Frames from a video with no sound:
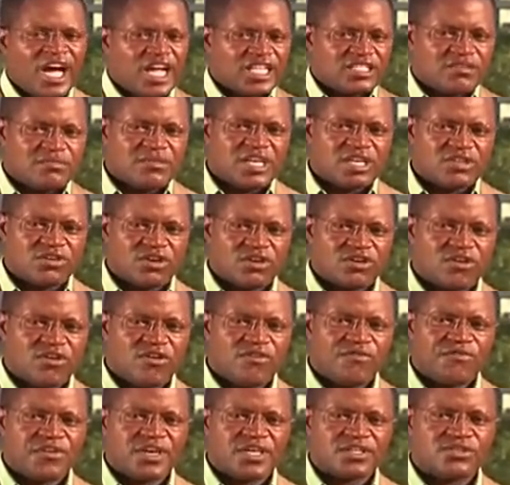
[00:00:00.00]
Admirador,
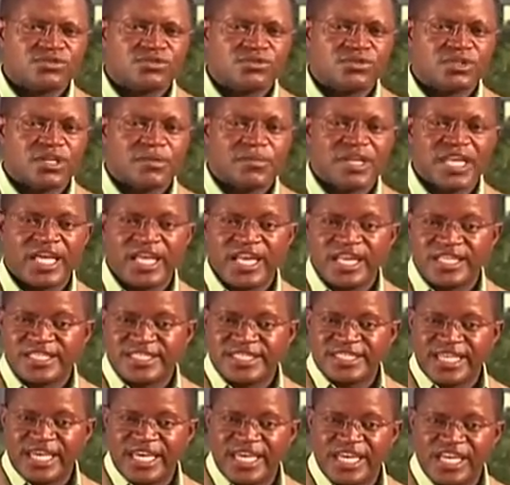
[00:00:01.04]
confesso, da maneira
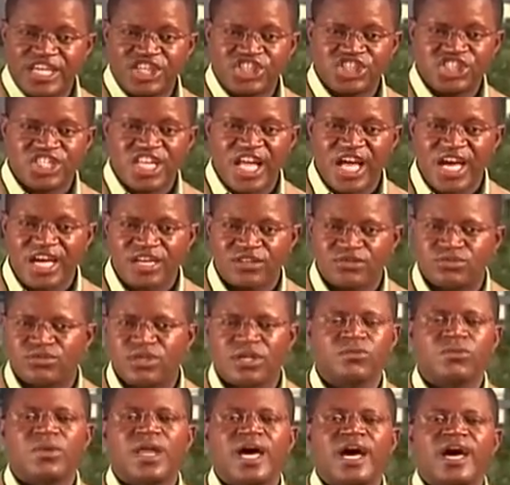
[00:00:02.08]
de ser e estar dos
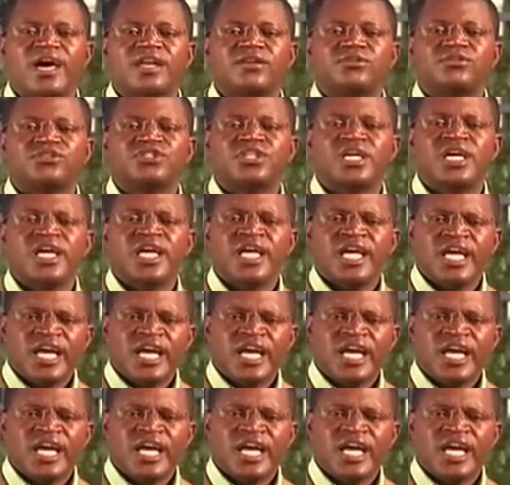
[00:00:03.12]
angolanos,